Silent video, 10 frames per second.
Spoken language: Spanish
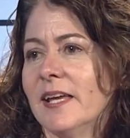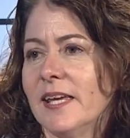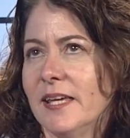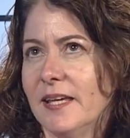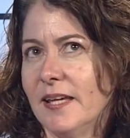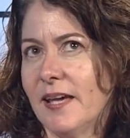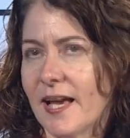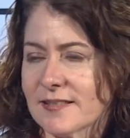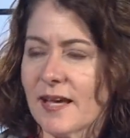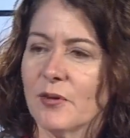y
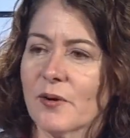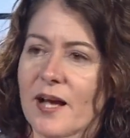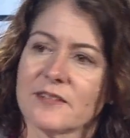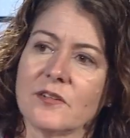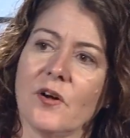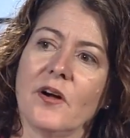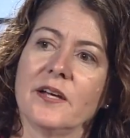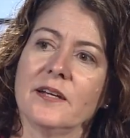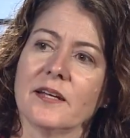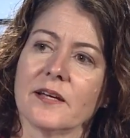esa
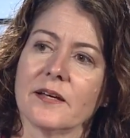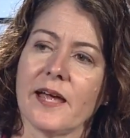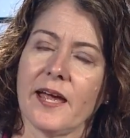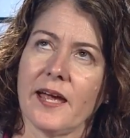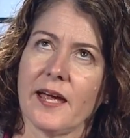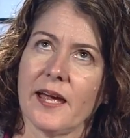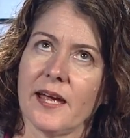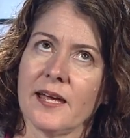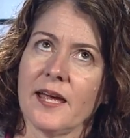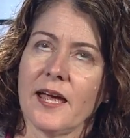educación
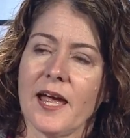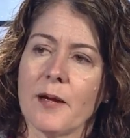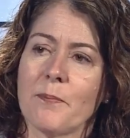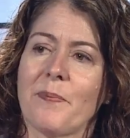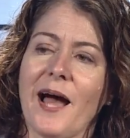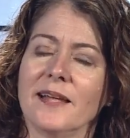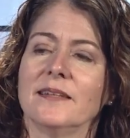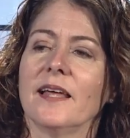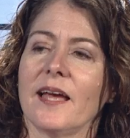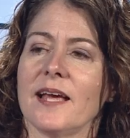eh,
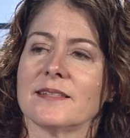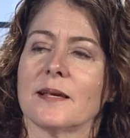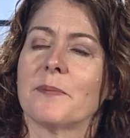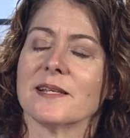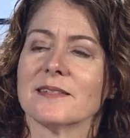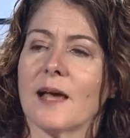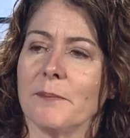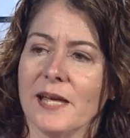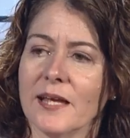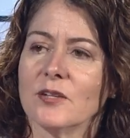expande ese
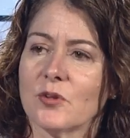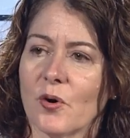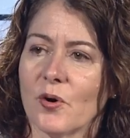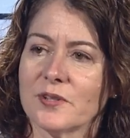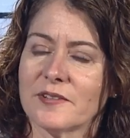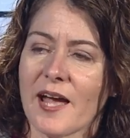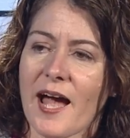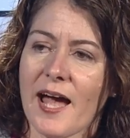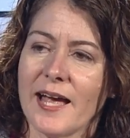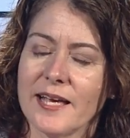pensamiento. O
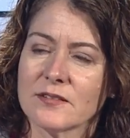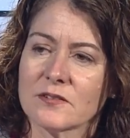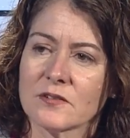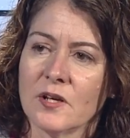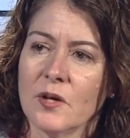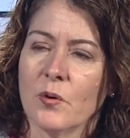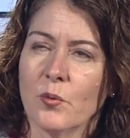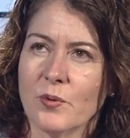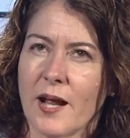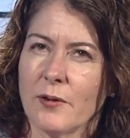sea, es
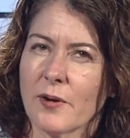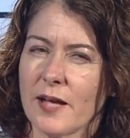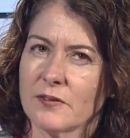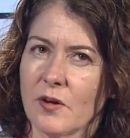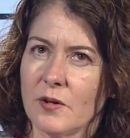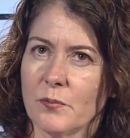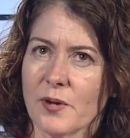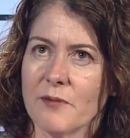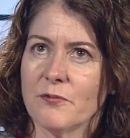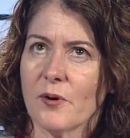una educación
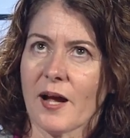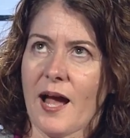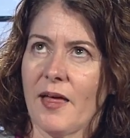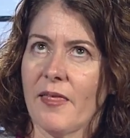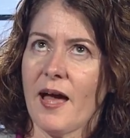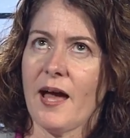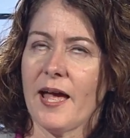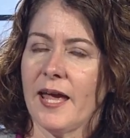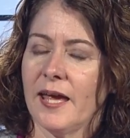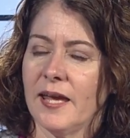muy enfocada
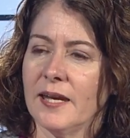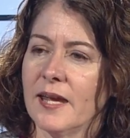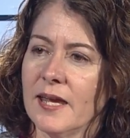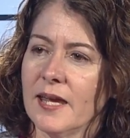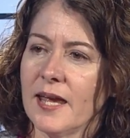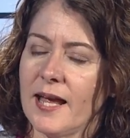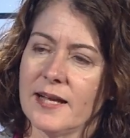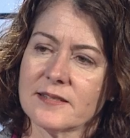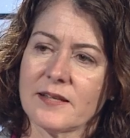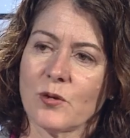en
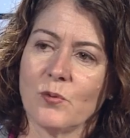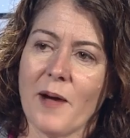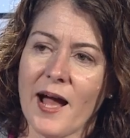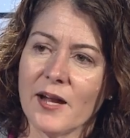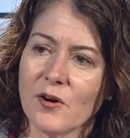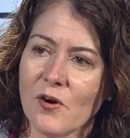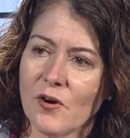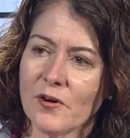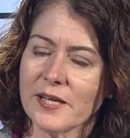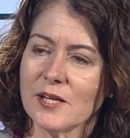el ser
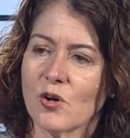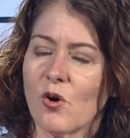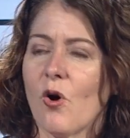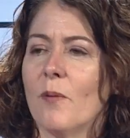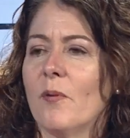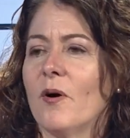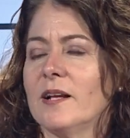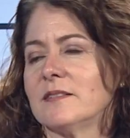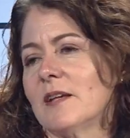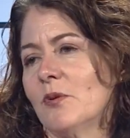humano y cómo
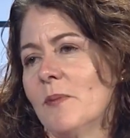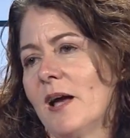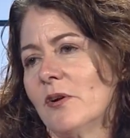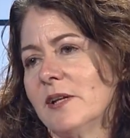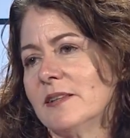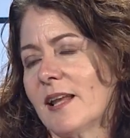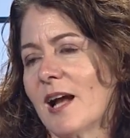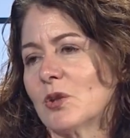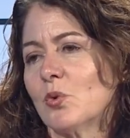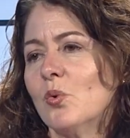el ser humano
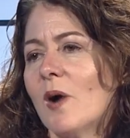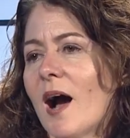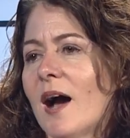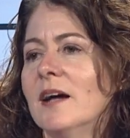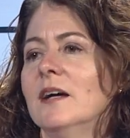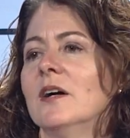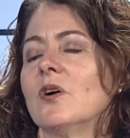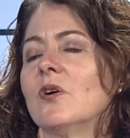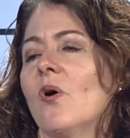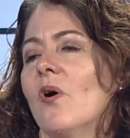interactúa
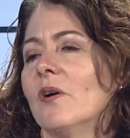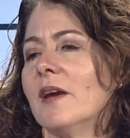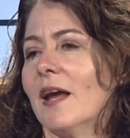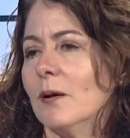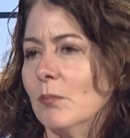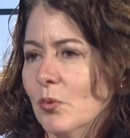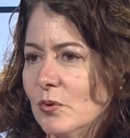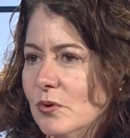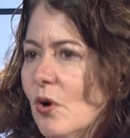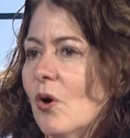con el
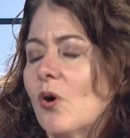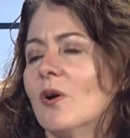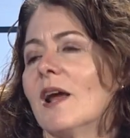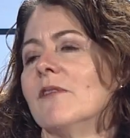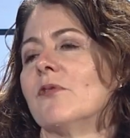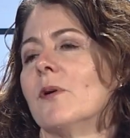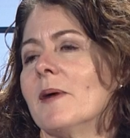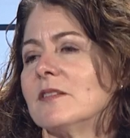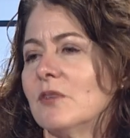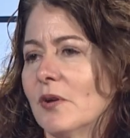mundo, con la
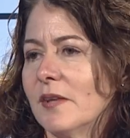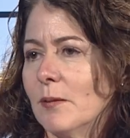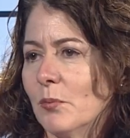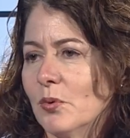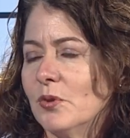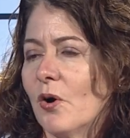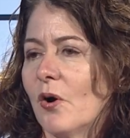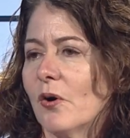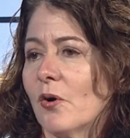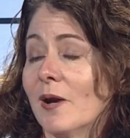información del
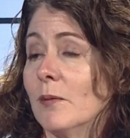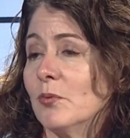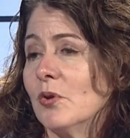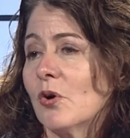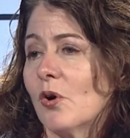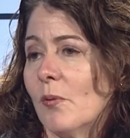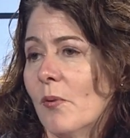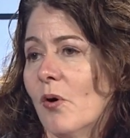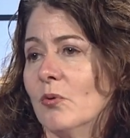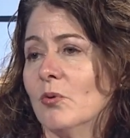mundo, con el mundo
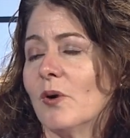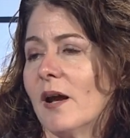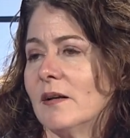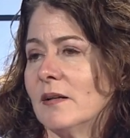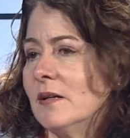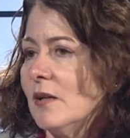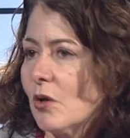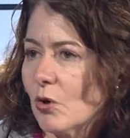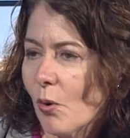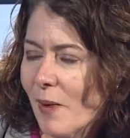como un lugar
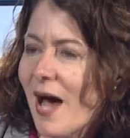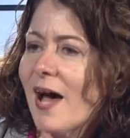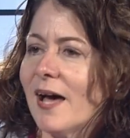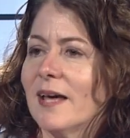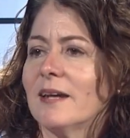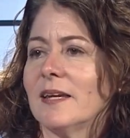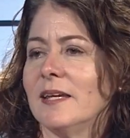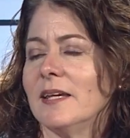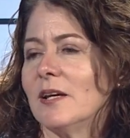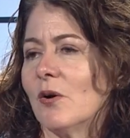global
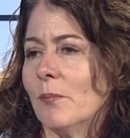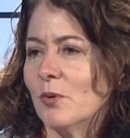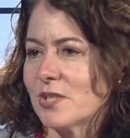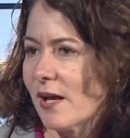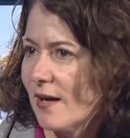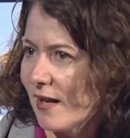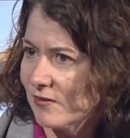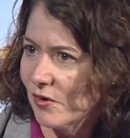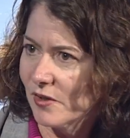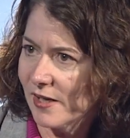y con muchas
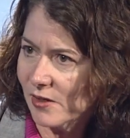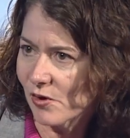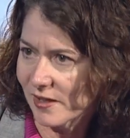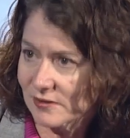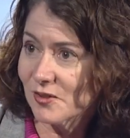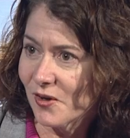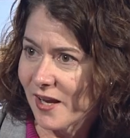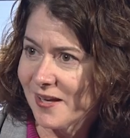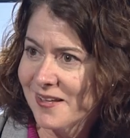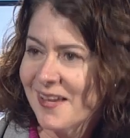relaciones y
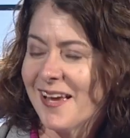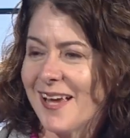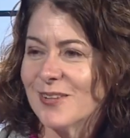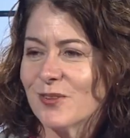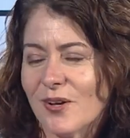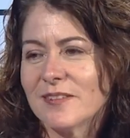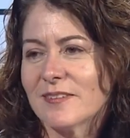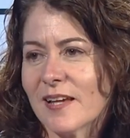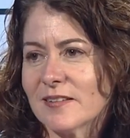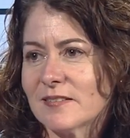conexiones.
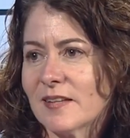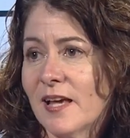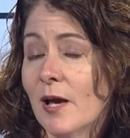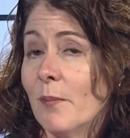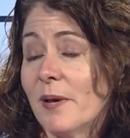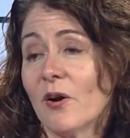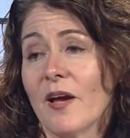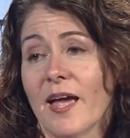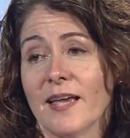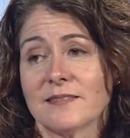Entonces, pero
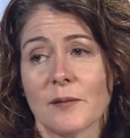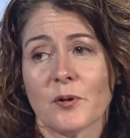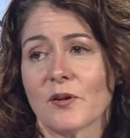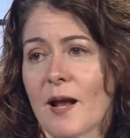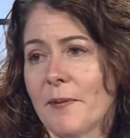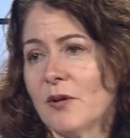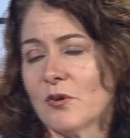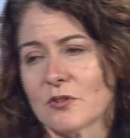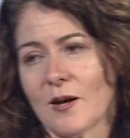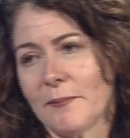ese programa
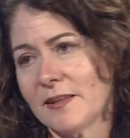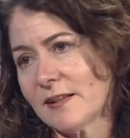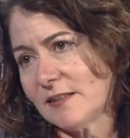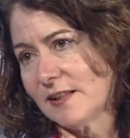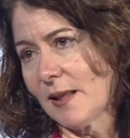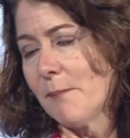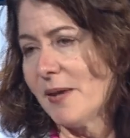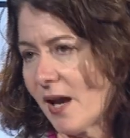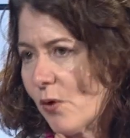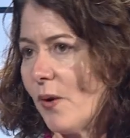no solamente existe en
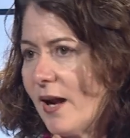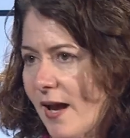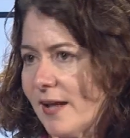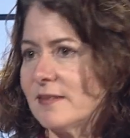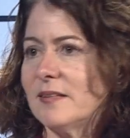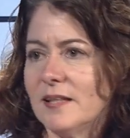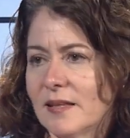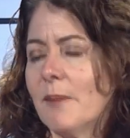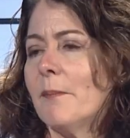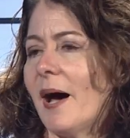mi escuela,
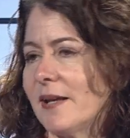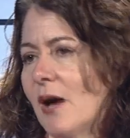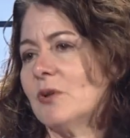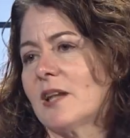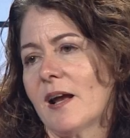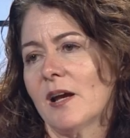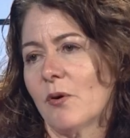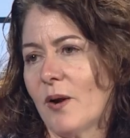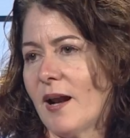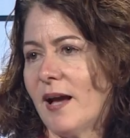existe en varias otras
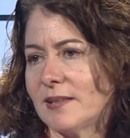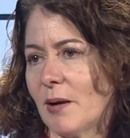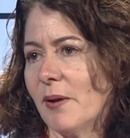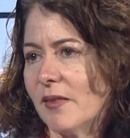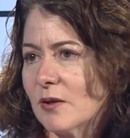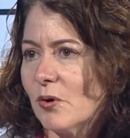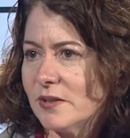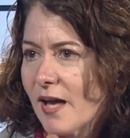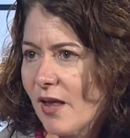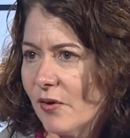escuelas a través del
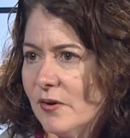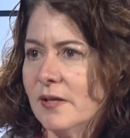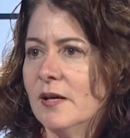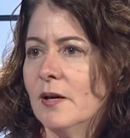condado.